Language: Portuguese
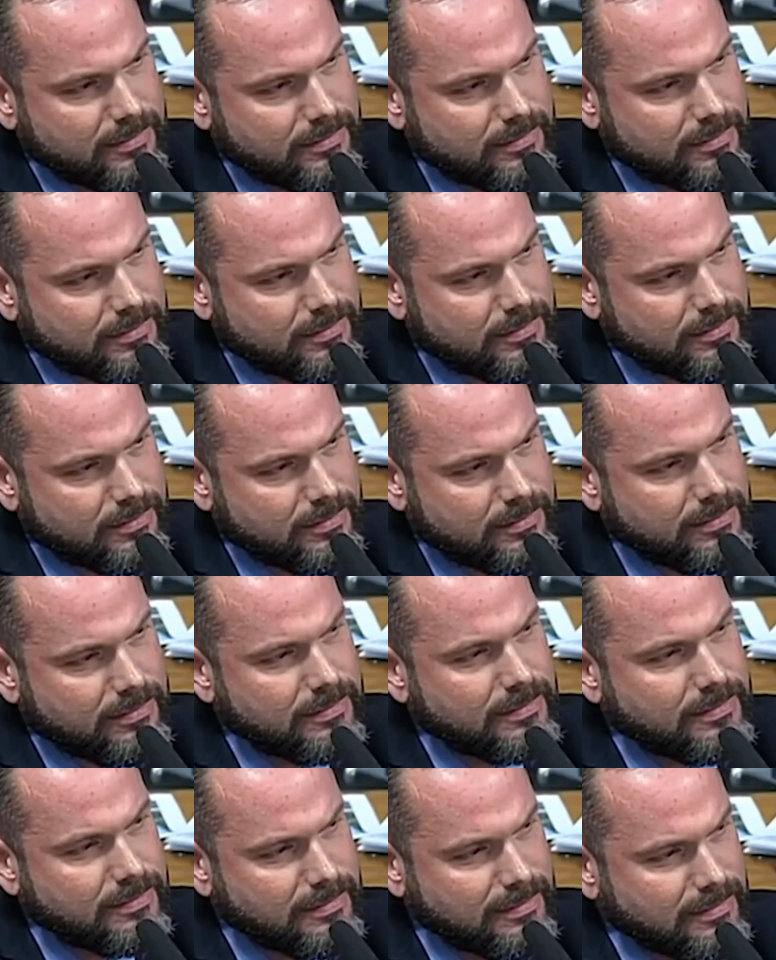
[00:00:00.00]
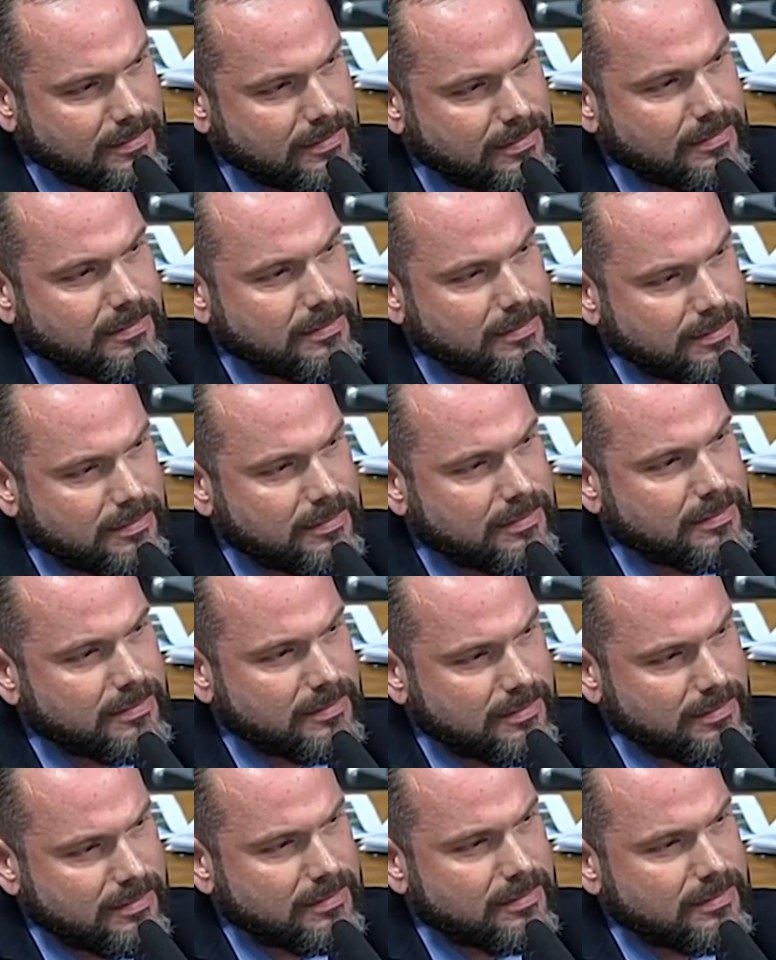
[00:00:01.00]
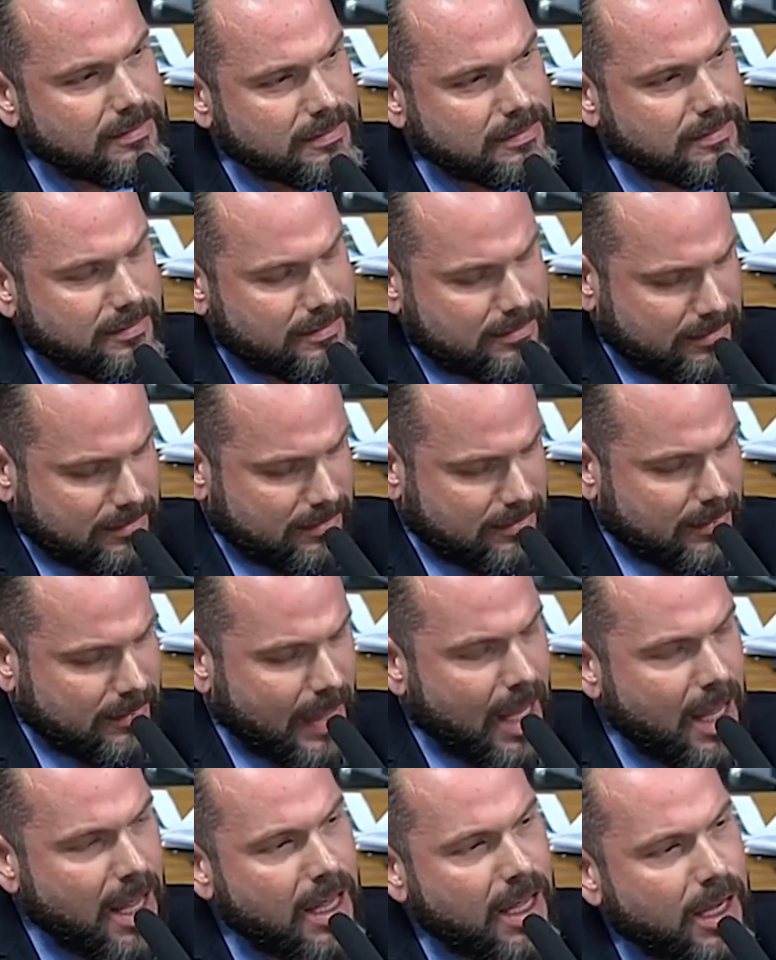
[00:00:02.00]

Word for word: Os ônibus desfilados foram levados para triagem.